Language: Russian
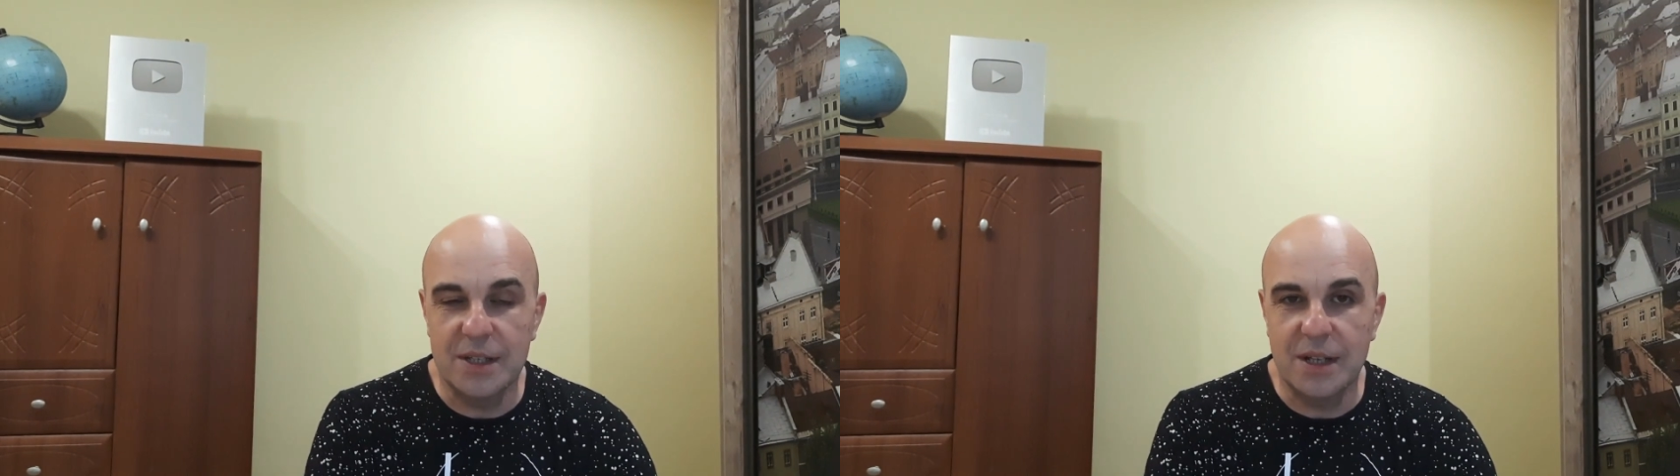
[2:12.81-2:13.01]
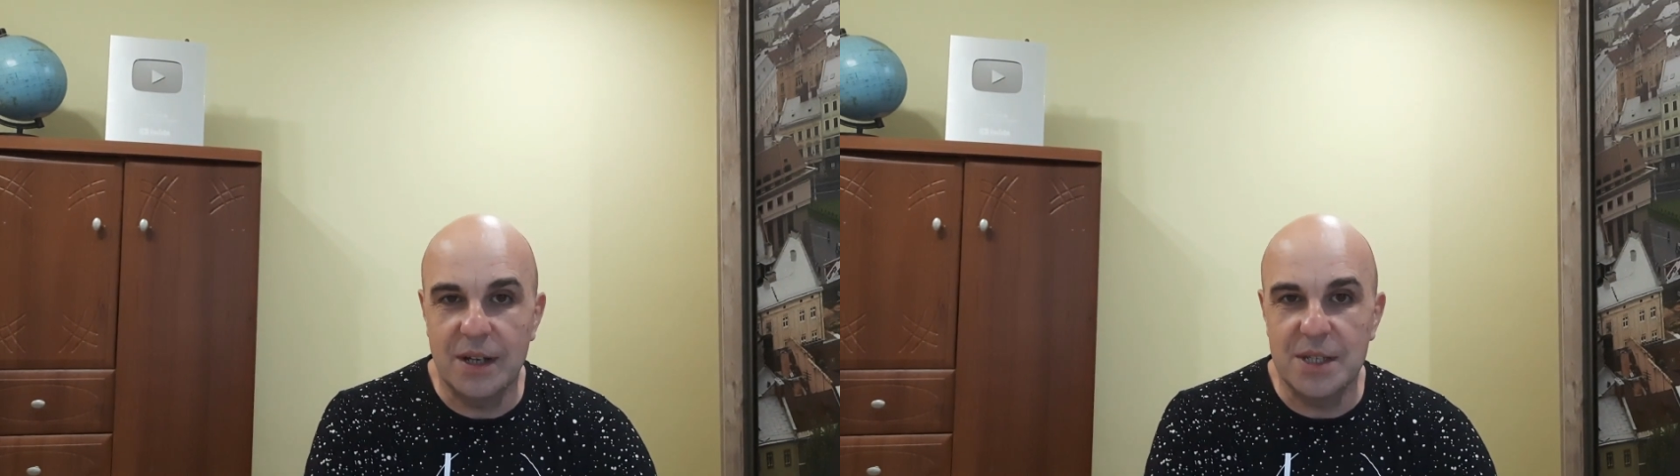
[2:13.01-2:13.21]

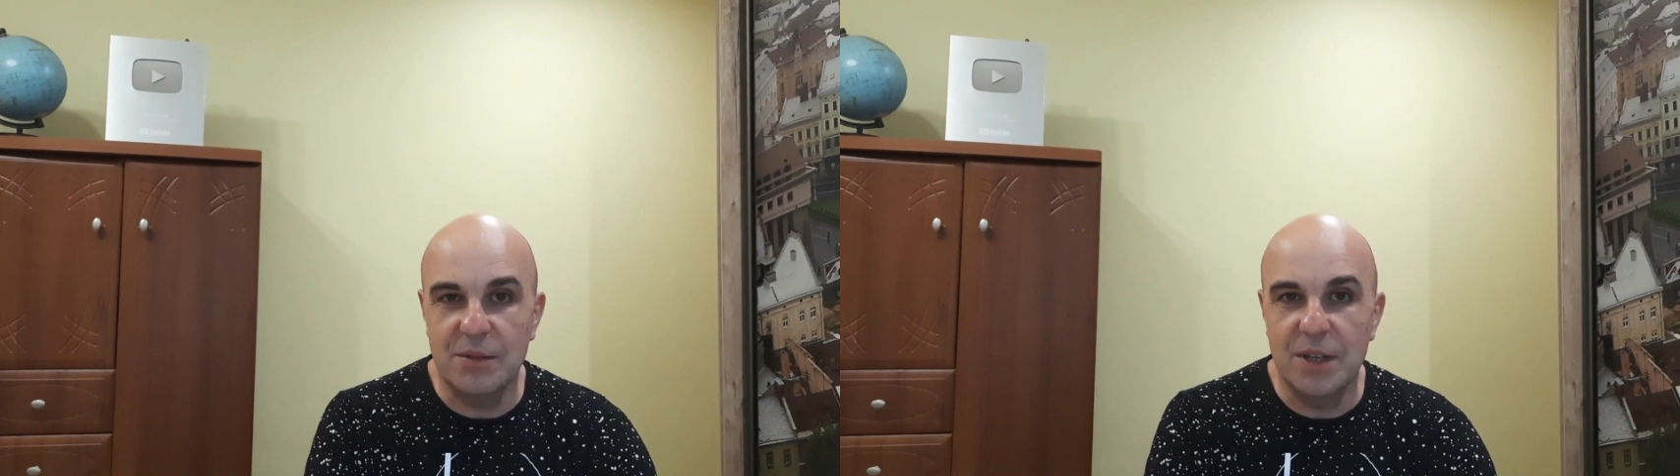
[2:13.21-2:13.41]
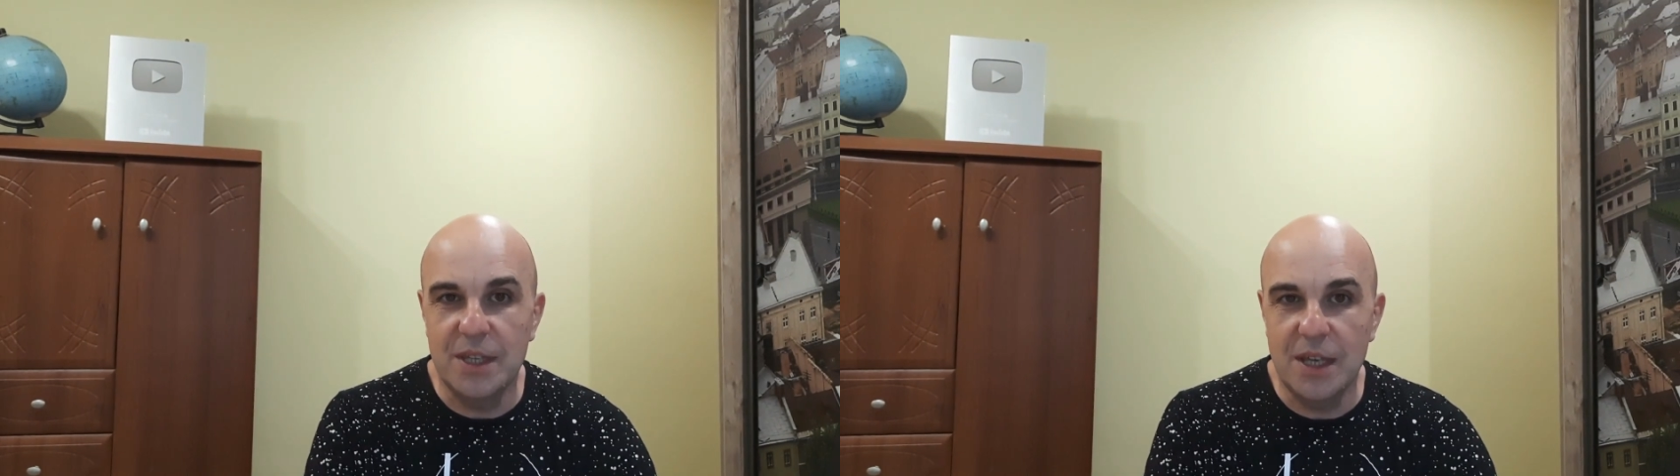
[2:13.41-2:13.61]

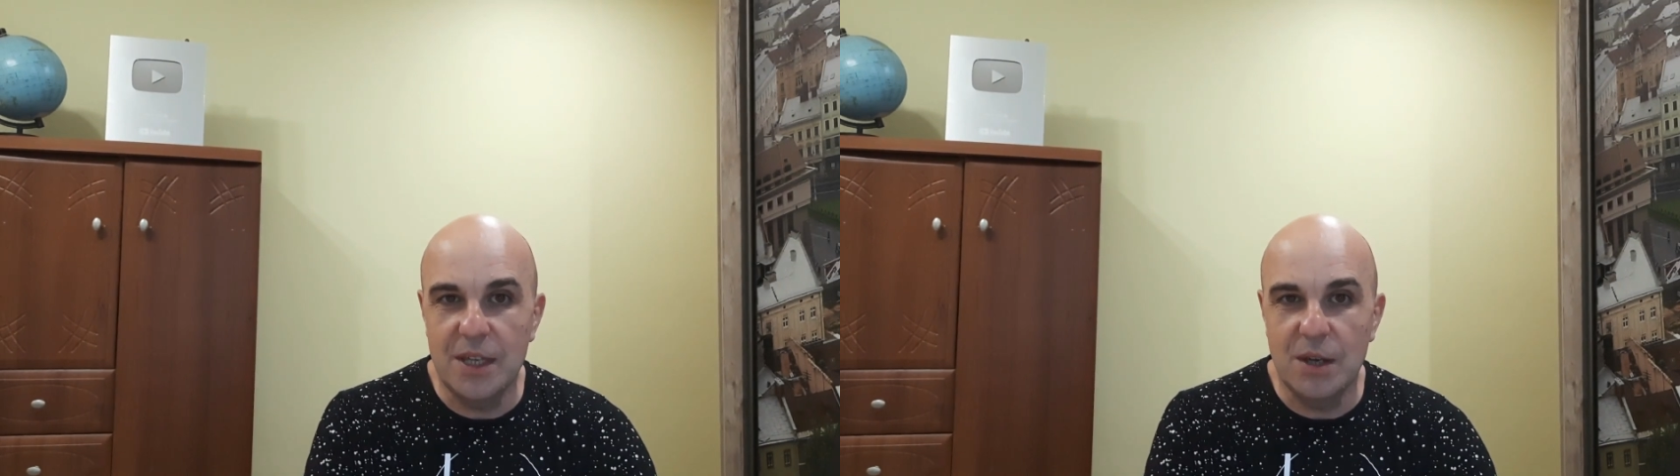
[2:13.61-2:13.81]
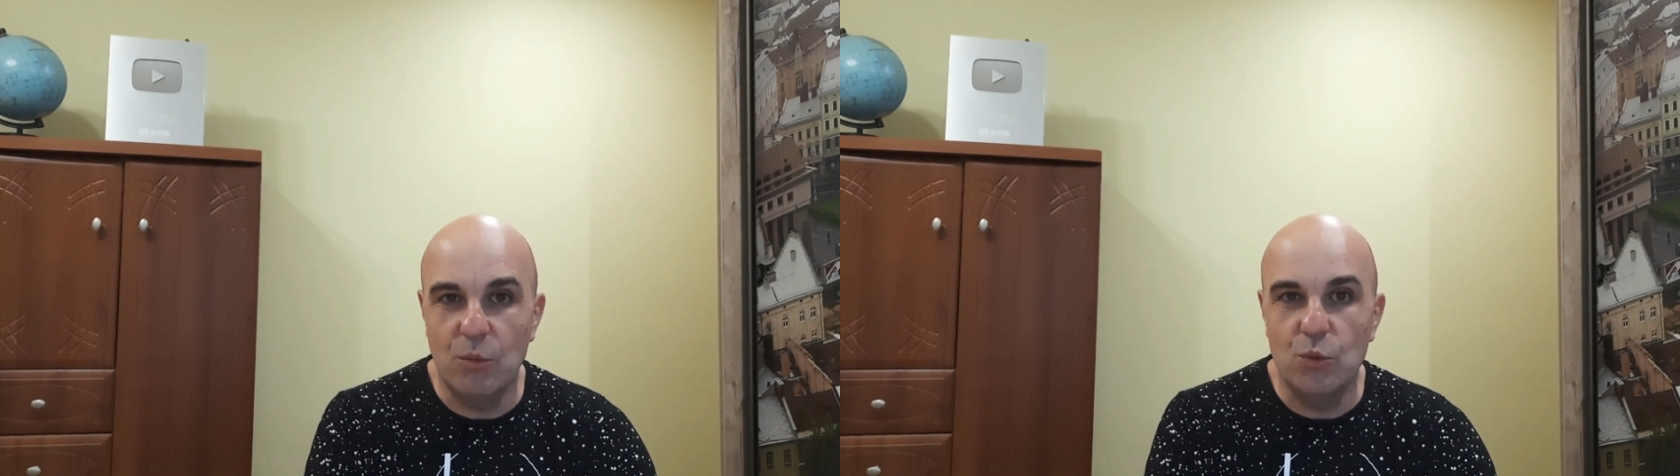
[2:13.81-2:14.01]
рассказывать
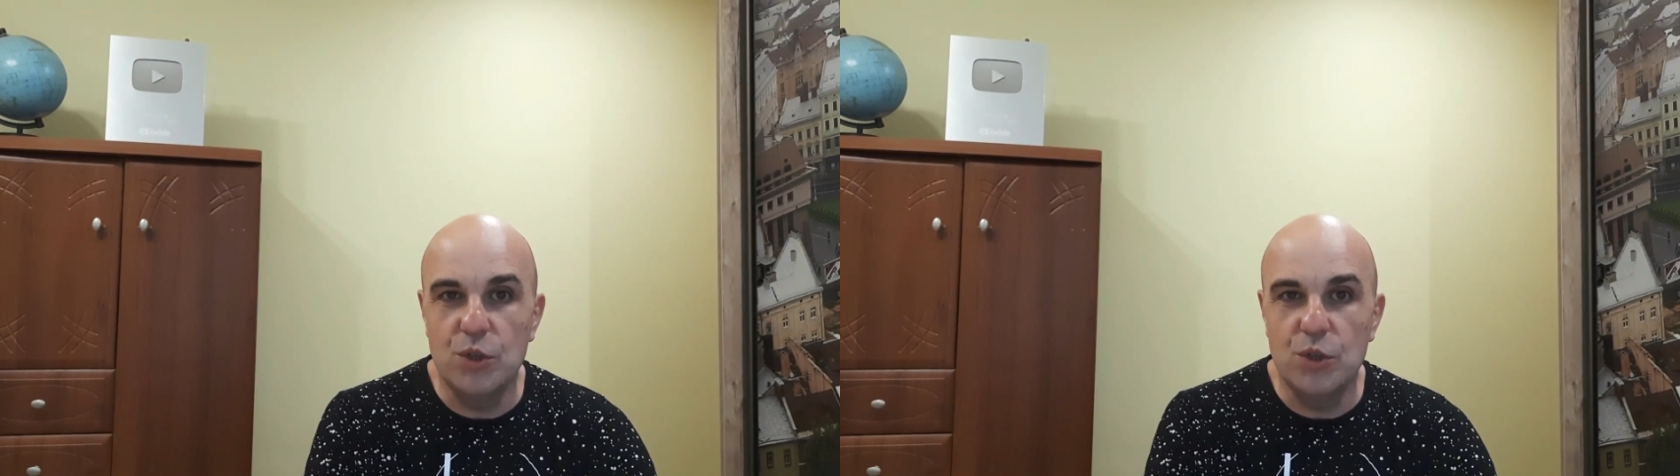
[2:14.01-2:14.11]
детям,